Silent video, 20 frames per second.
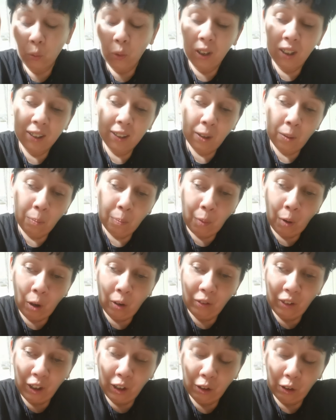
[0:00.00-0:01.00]
quelli che un po'
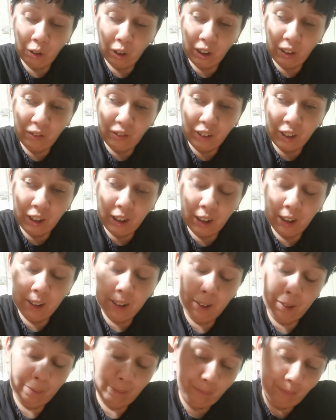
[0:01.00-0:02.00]
vengono
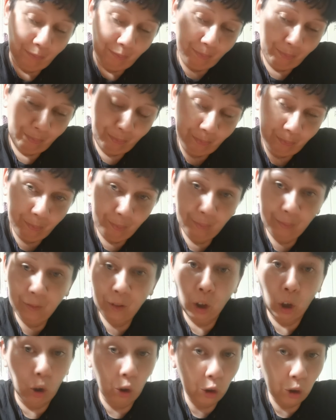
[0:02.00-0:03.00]
definiti
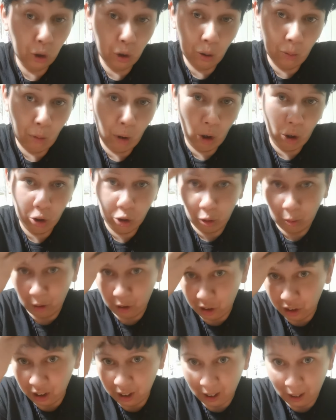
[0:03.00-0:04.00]
grosso modo, ma
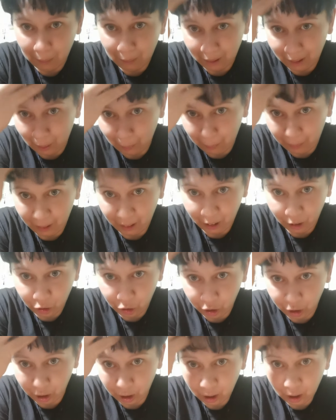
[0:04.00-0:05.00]
ci sarebbe da
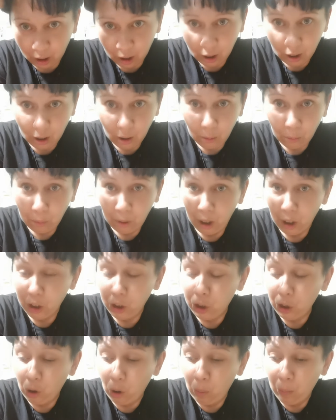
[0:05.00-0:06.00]
aprirci
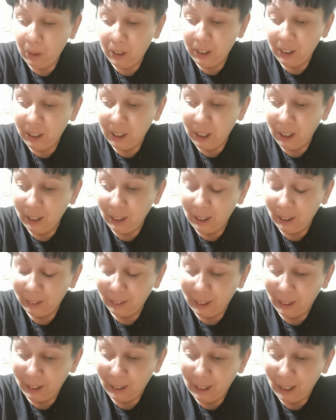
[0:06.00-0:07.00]
un'enciclopedia della
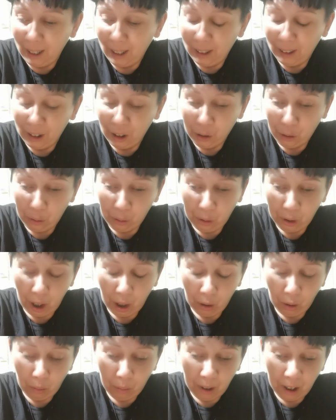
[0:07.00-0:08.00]
Treccani su questo
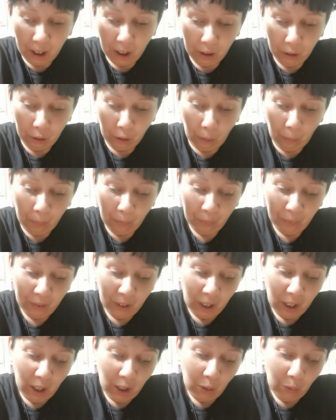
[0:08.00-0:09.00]
argomento.
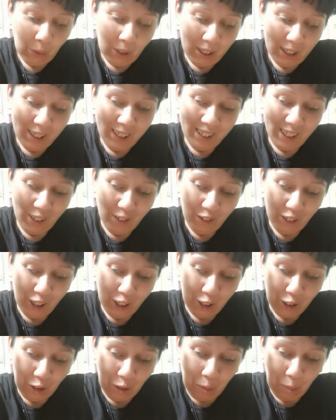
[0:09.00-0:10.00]
Quelli che
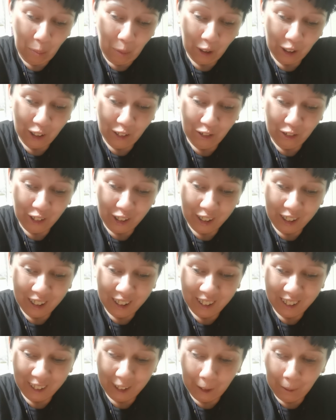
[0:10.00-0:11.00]
vengono un po'
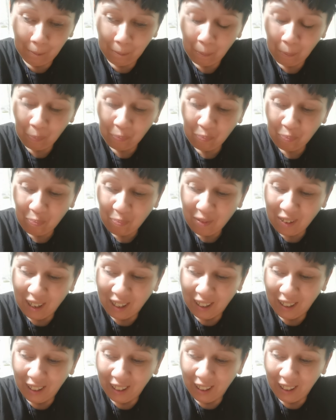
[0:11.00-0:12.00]
definiti
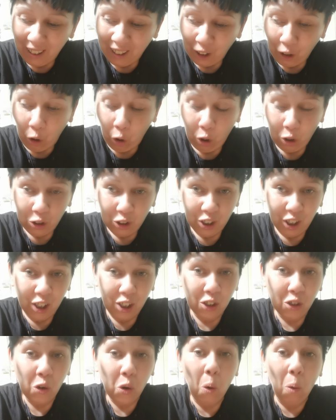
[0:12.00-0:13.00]
le, le, cose
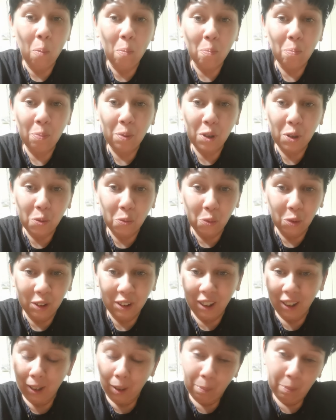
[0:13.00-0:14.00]

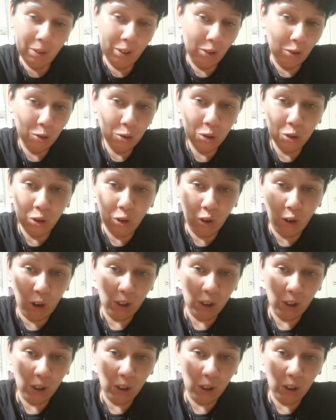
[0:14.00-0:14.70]
incompiute, che poi non sono